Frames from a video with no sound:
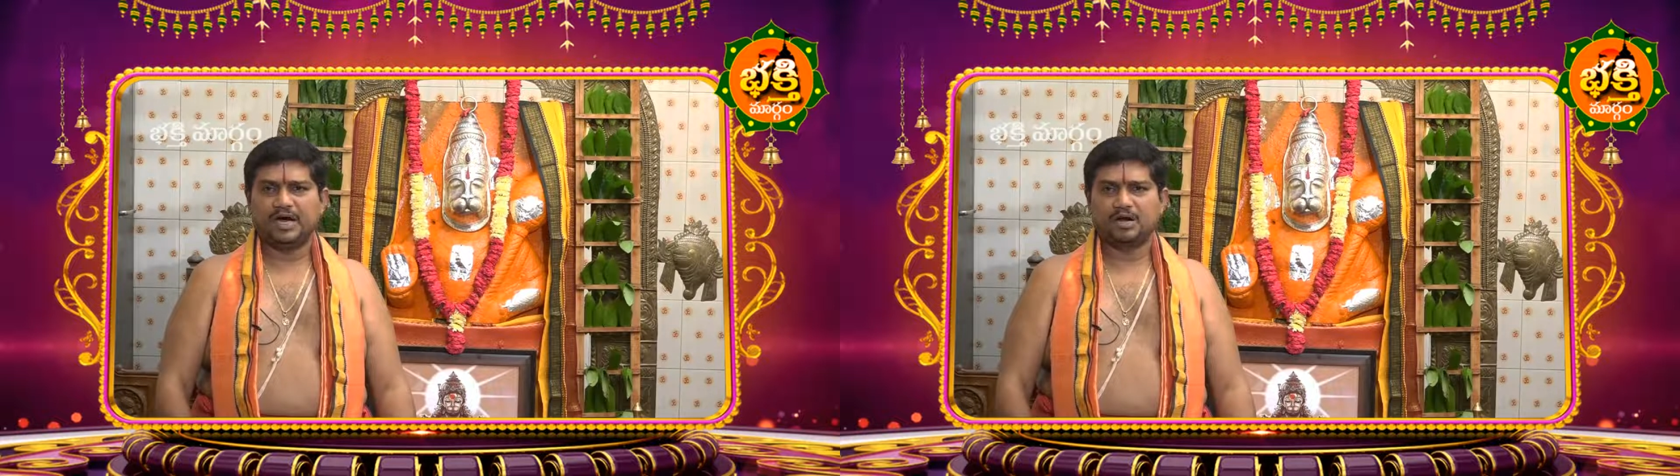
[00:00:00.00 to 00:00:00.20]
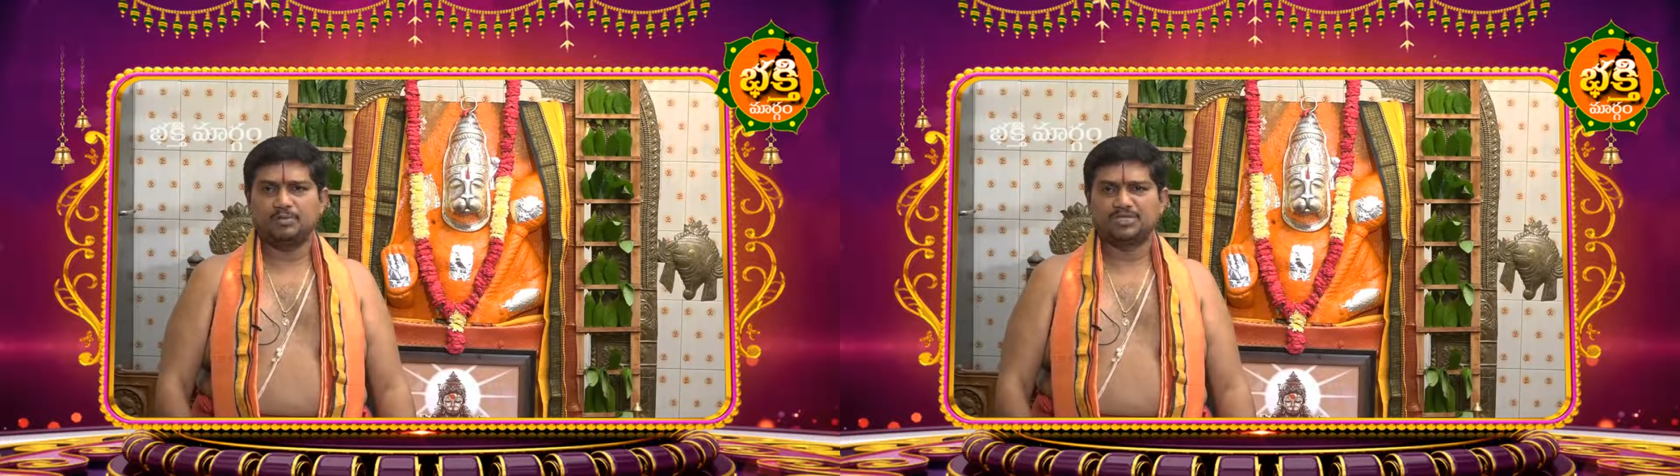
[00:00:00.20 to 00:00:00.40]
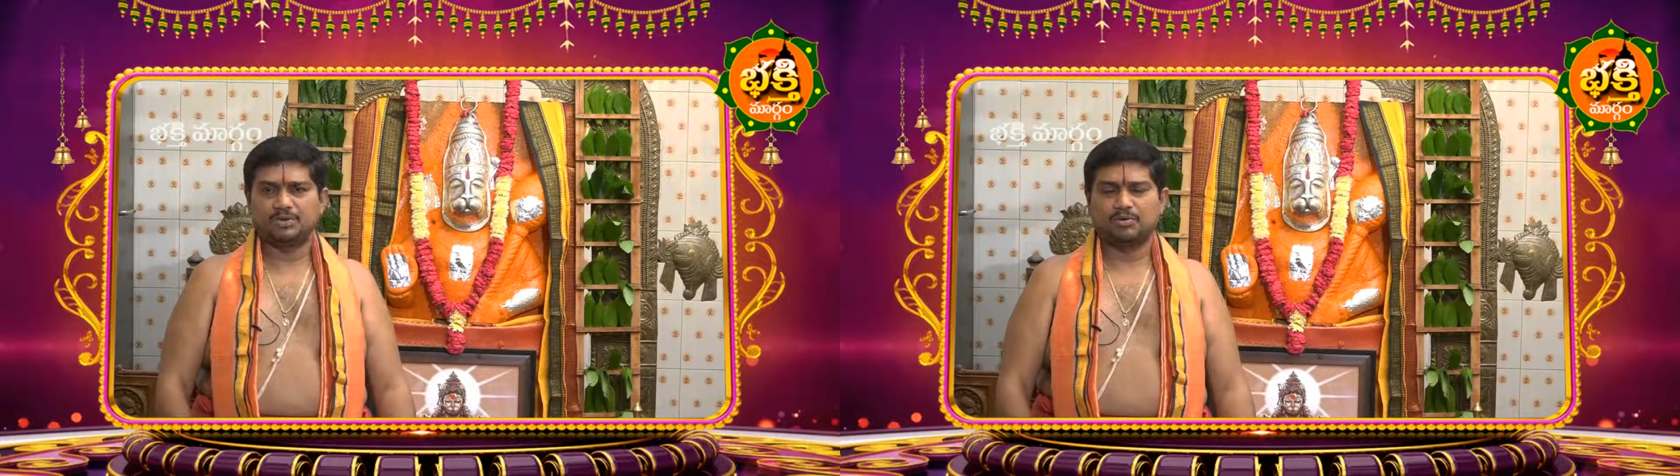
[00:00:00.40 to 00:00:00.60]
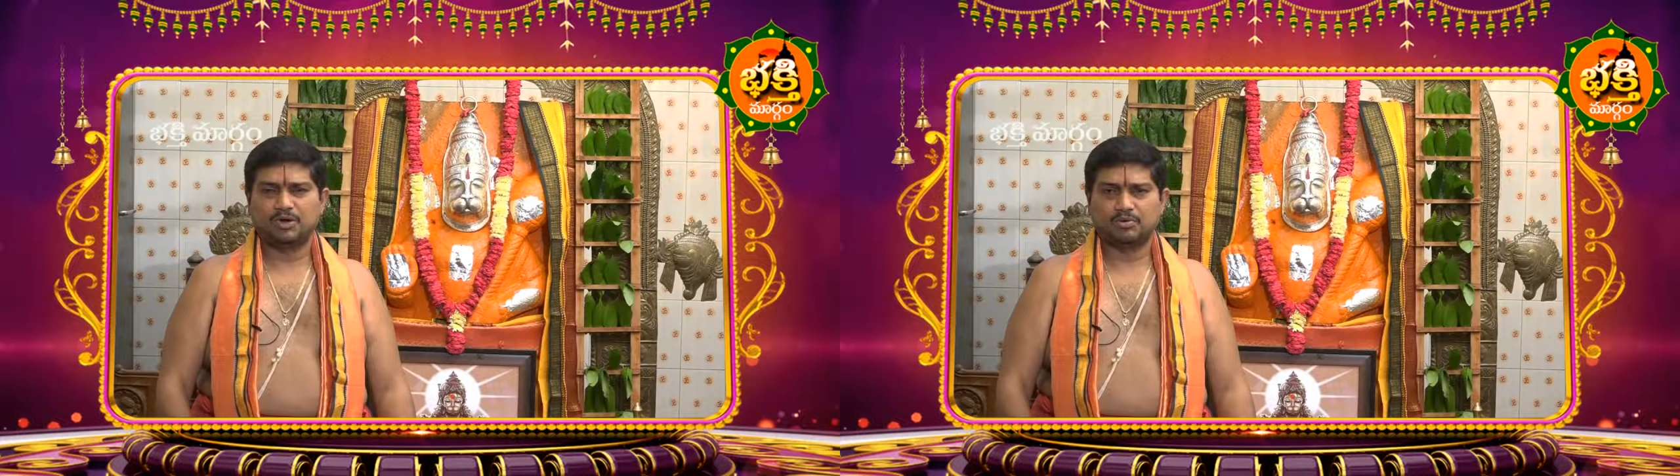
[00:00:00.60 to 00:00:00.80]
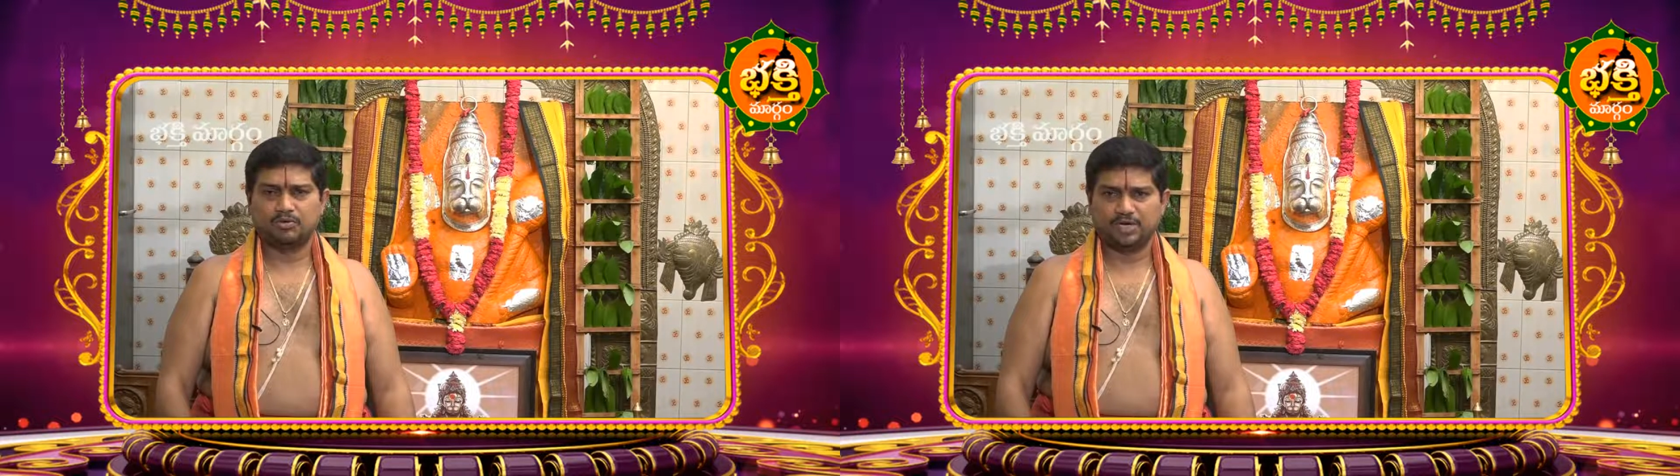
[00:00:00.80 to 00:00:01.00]
ఆరు నిమిషముల
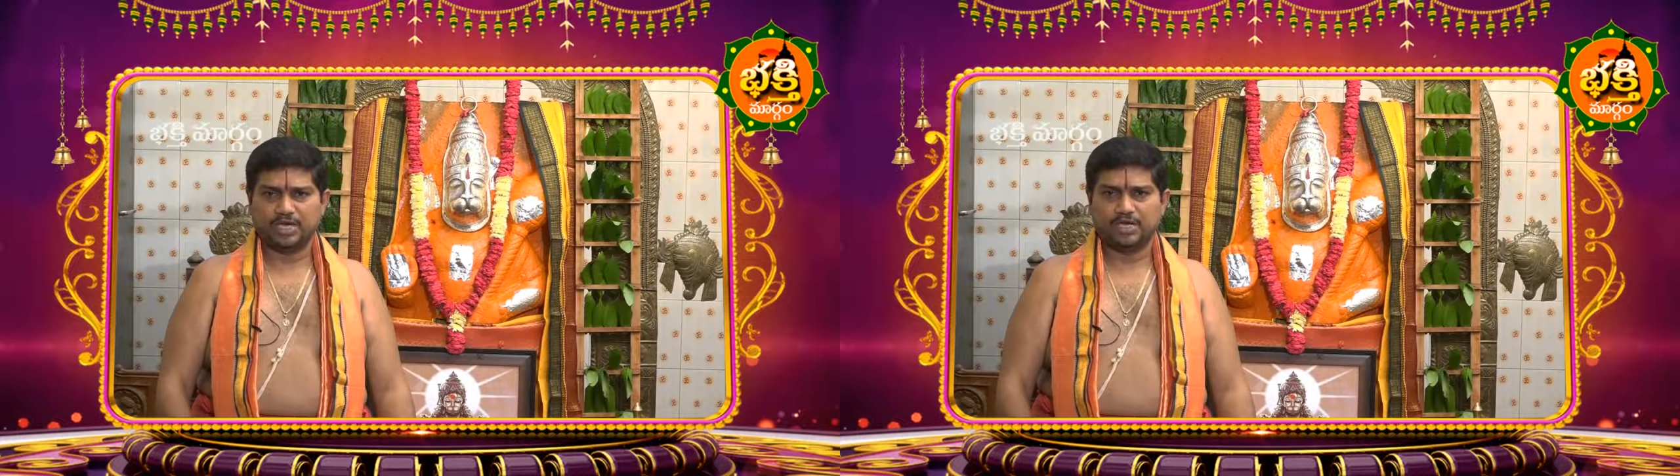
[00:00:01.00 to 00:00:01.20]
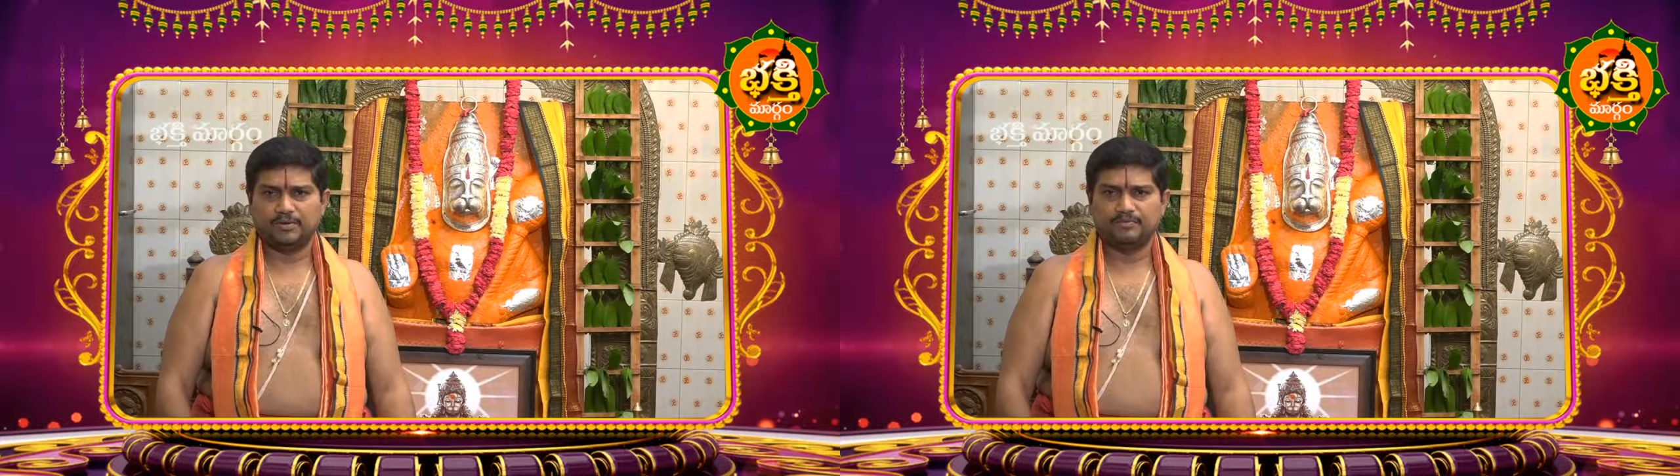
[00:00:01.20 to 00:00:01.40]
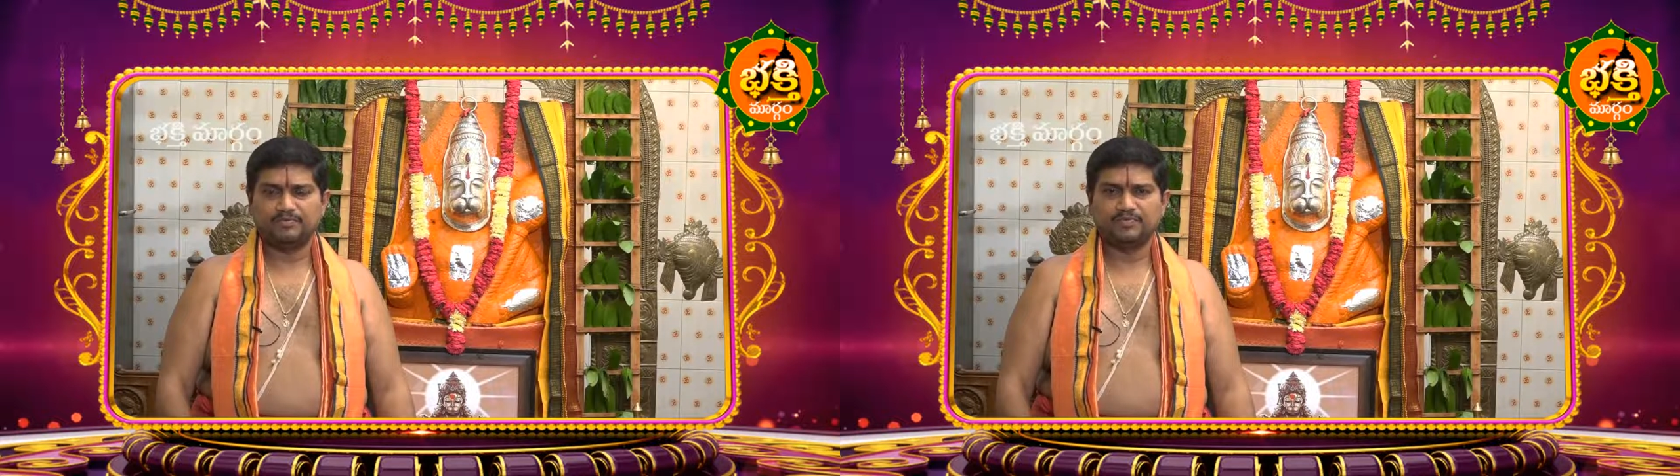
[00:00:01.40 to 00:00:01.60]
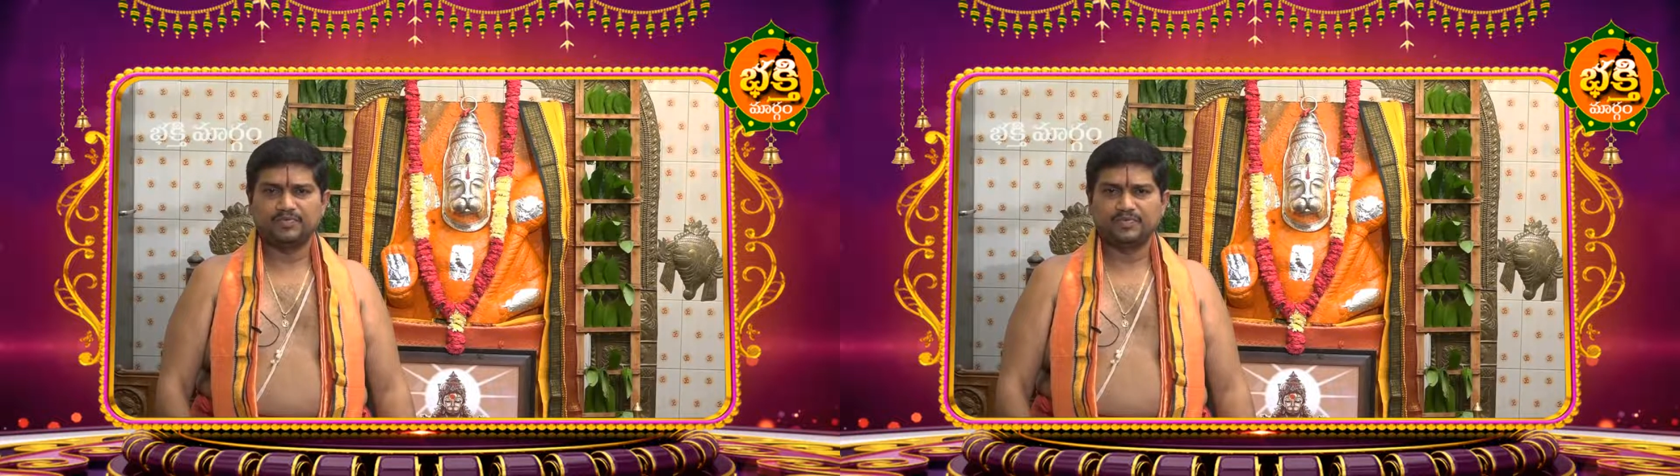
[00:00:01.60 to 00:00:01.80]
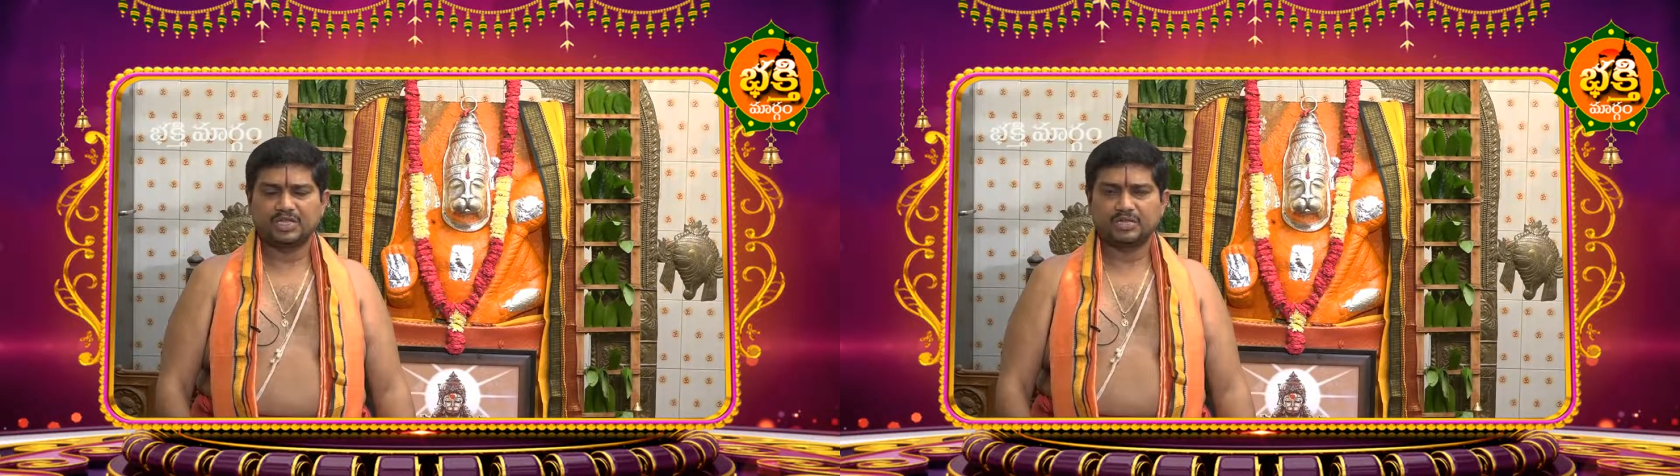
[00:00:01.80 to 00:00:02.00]
వరకు ఉండి
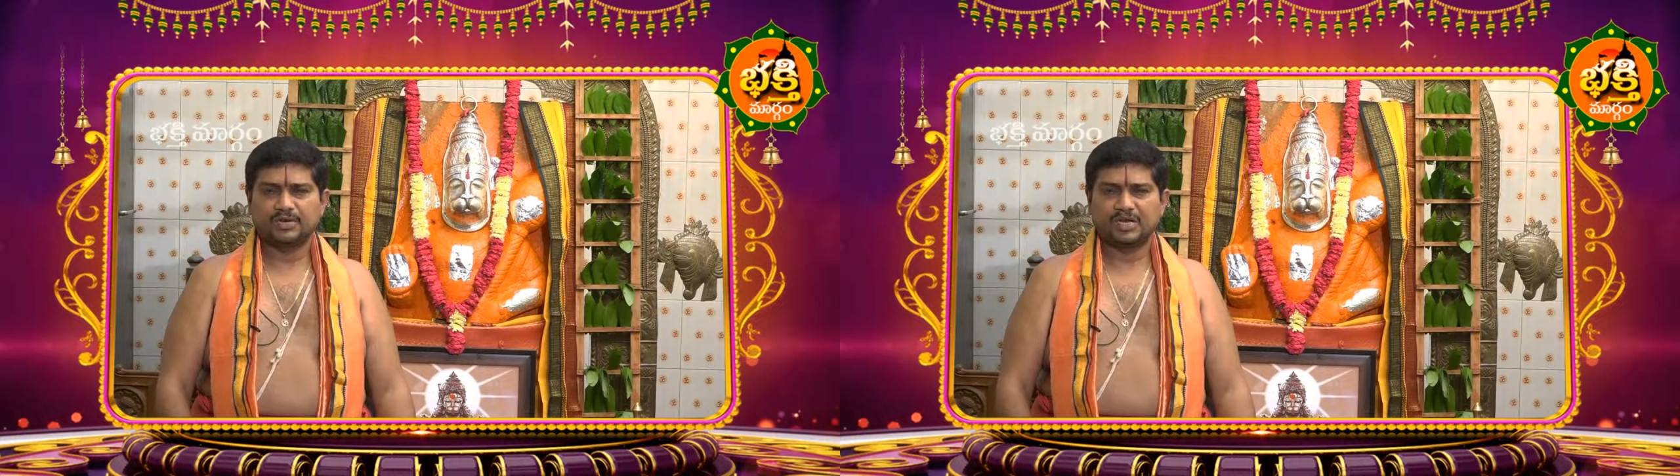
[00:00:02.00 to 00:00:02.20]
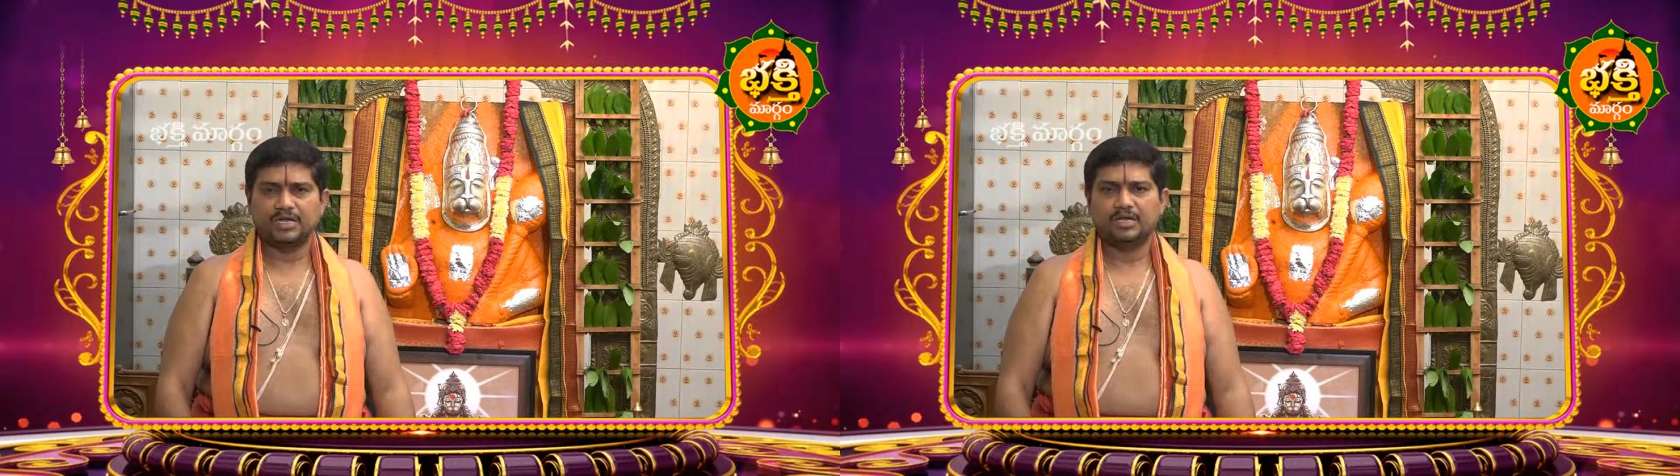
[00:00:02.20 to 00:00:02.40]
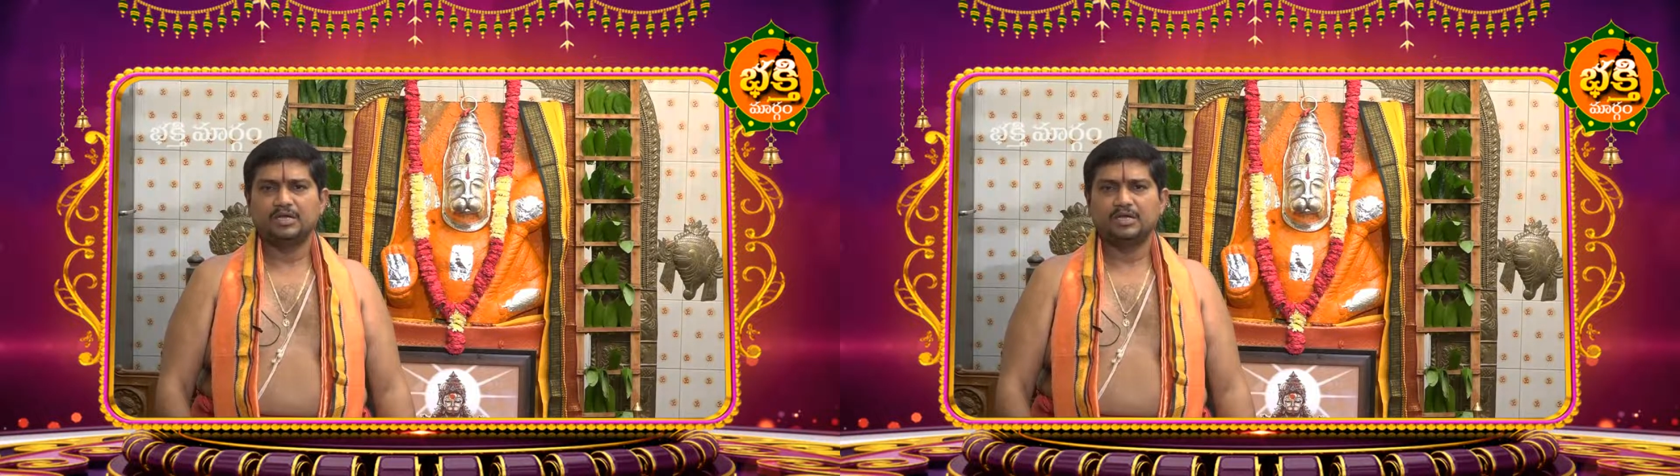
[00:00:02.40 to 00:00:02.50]
తదుపరి